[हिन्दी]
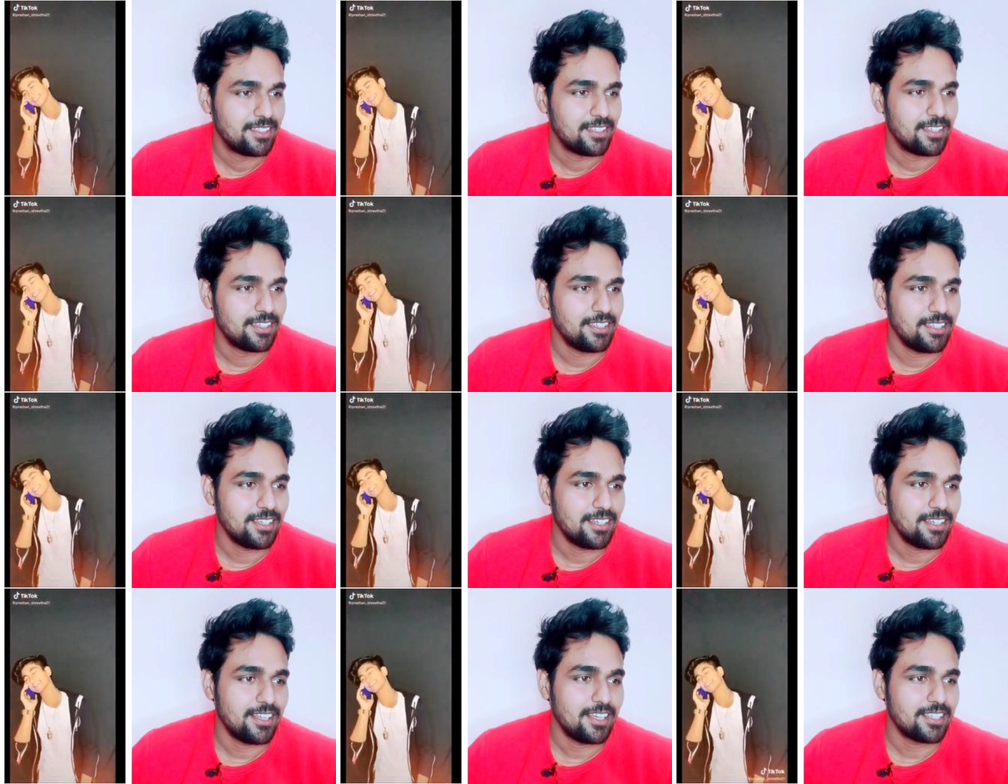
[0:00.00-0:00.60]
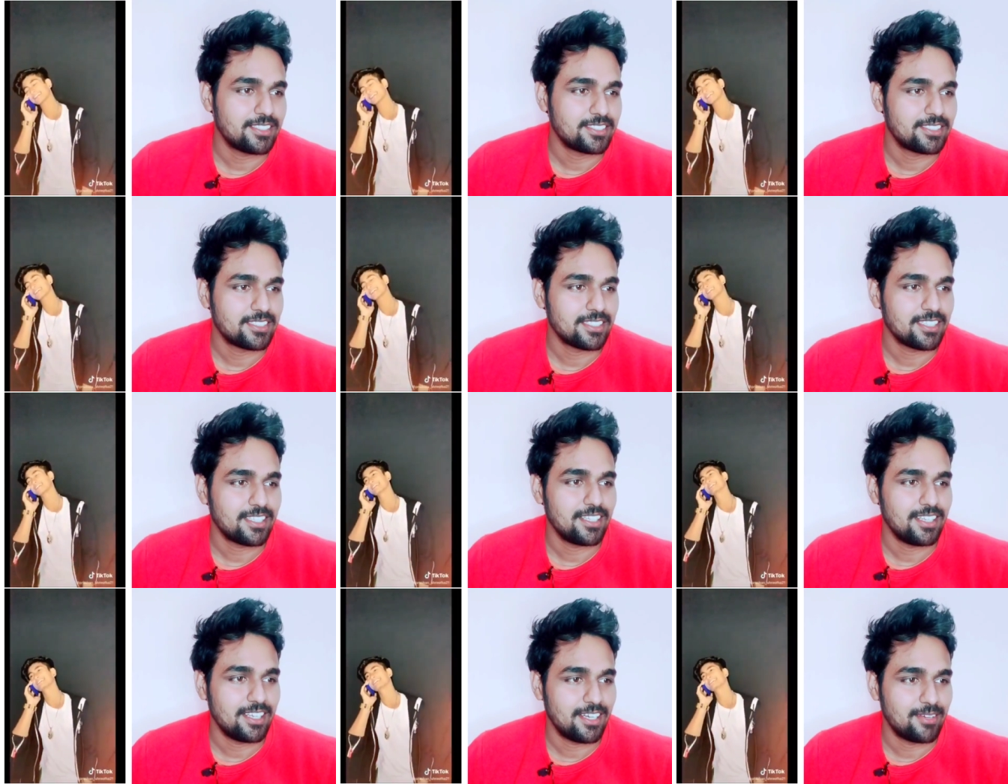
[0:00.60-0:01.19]
नहीं यार एक्शन
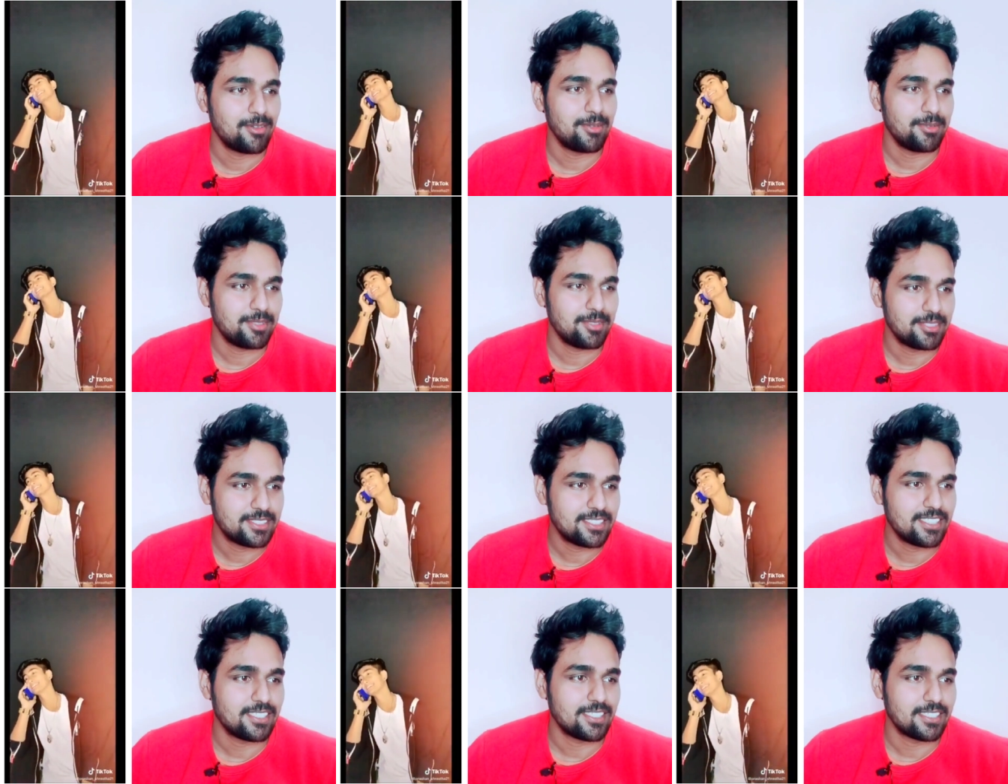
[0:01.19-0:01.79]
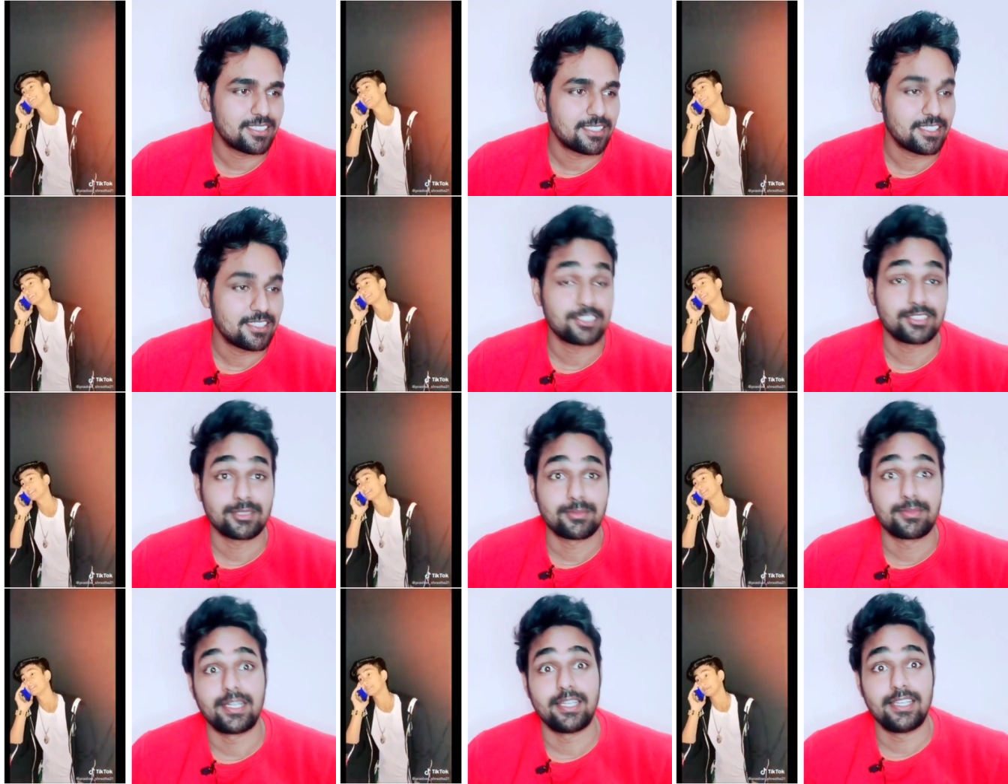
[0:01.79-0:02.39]
के अलावा भी अच्छे लगते हैं
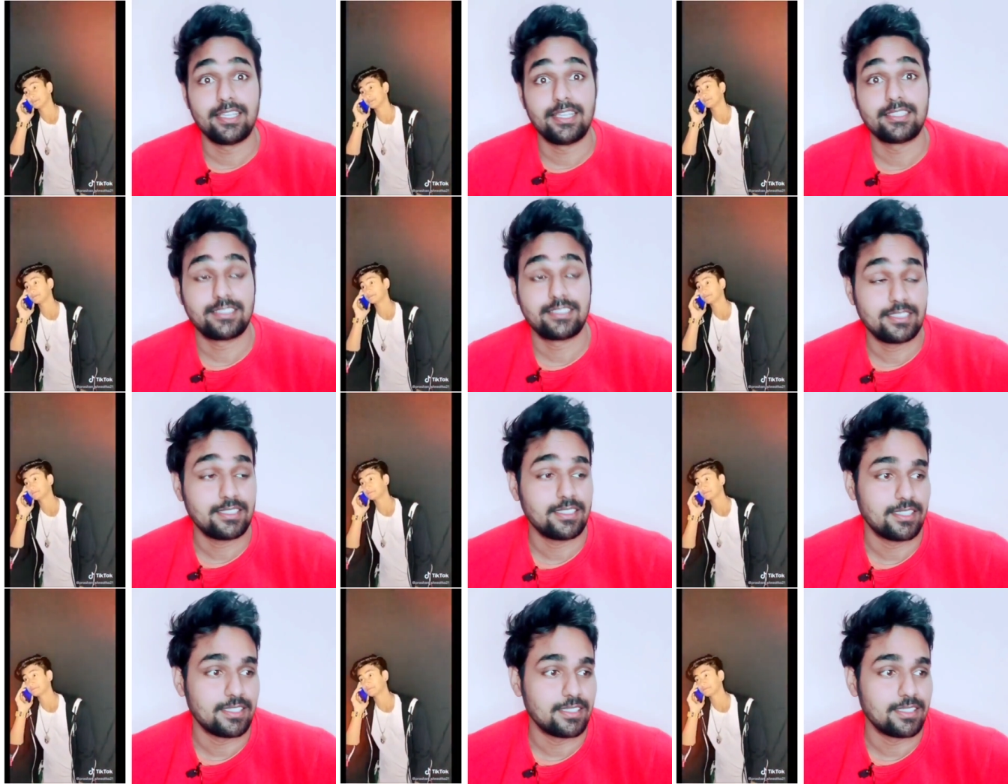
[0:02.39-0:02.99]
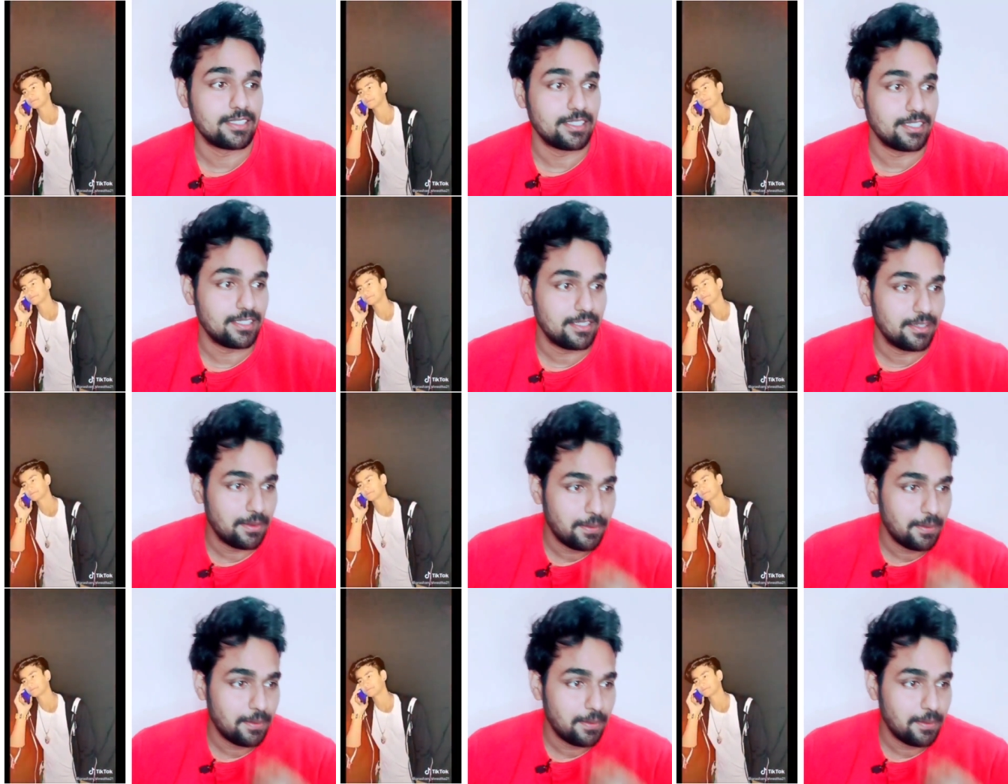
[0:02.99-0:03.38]
समाइले अच्छी हैं इनकी